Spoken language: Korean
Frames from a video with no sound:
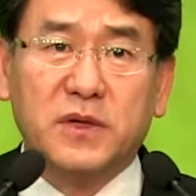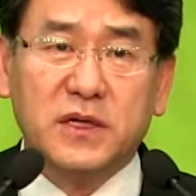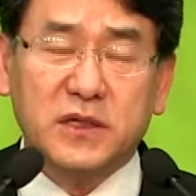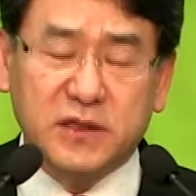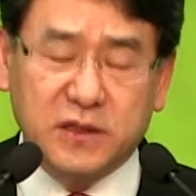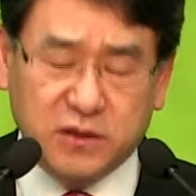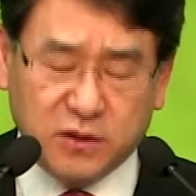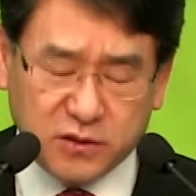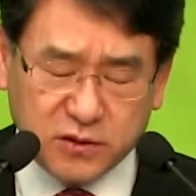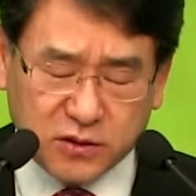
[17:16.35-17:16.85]

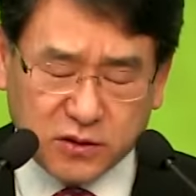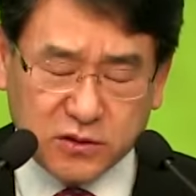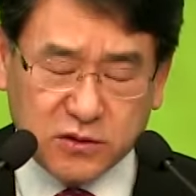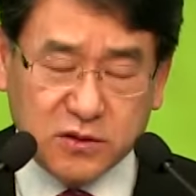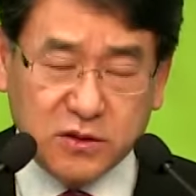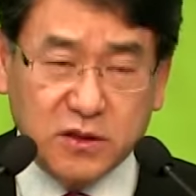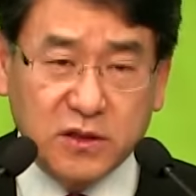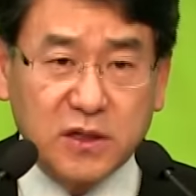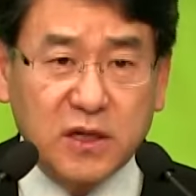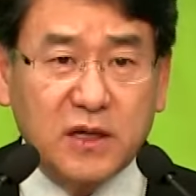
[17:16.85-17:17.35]
이런
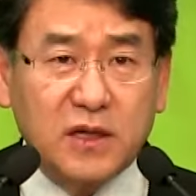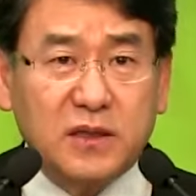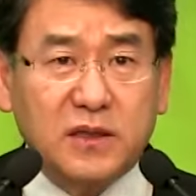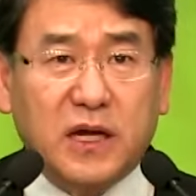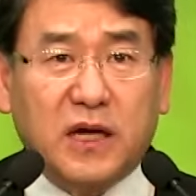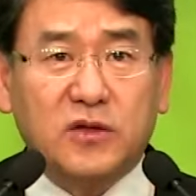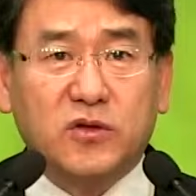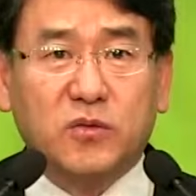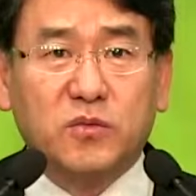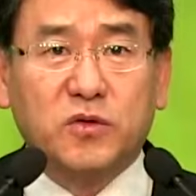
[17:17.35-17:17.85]
것들이
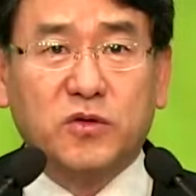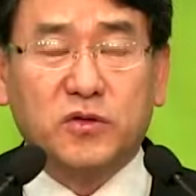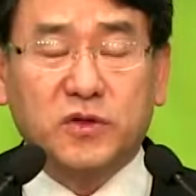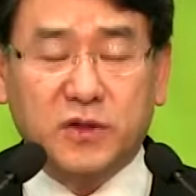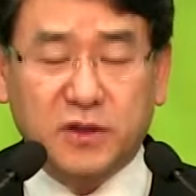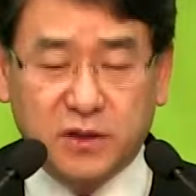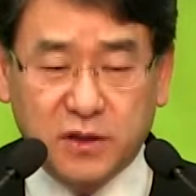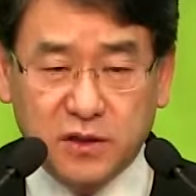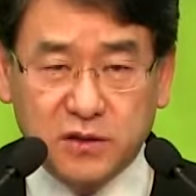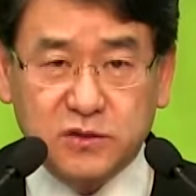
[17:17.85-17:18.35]
나도
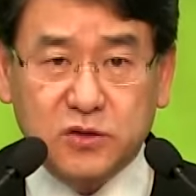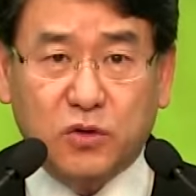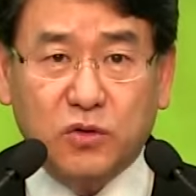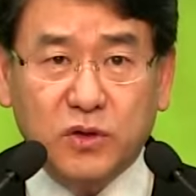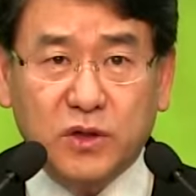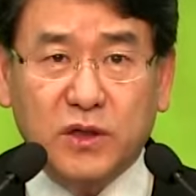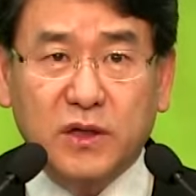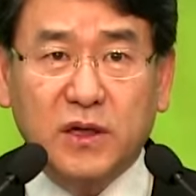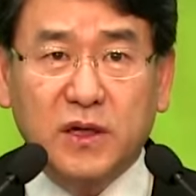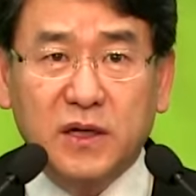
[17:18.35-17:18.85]
모르게
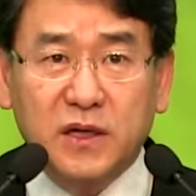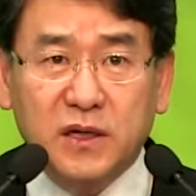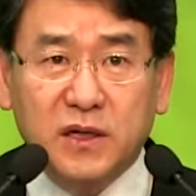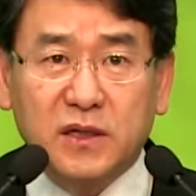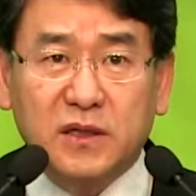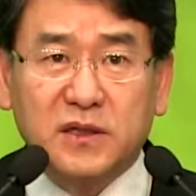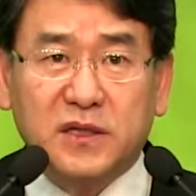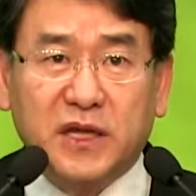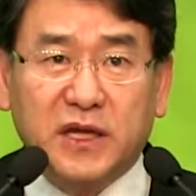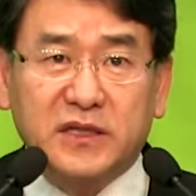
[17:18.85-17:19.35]
속에
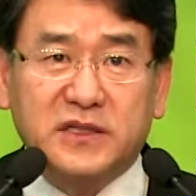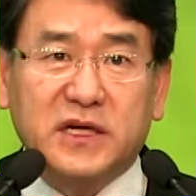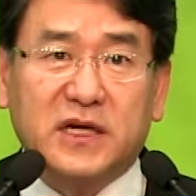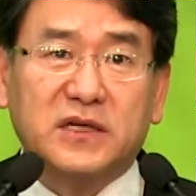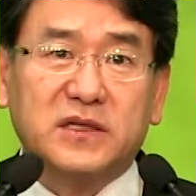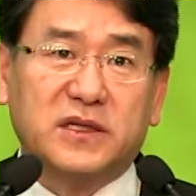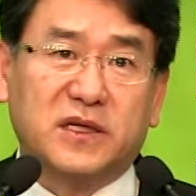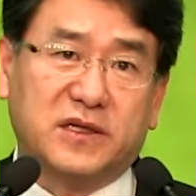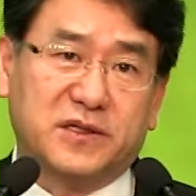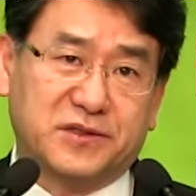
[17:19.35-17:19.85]

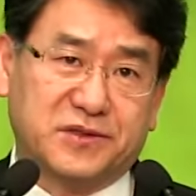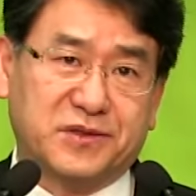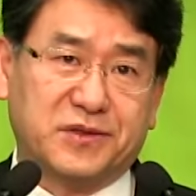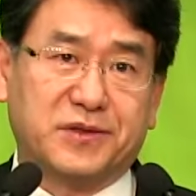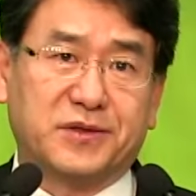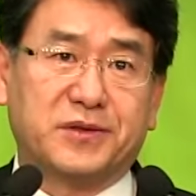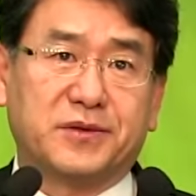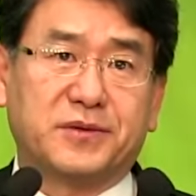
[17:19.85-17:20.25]
내장돼 있어요.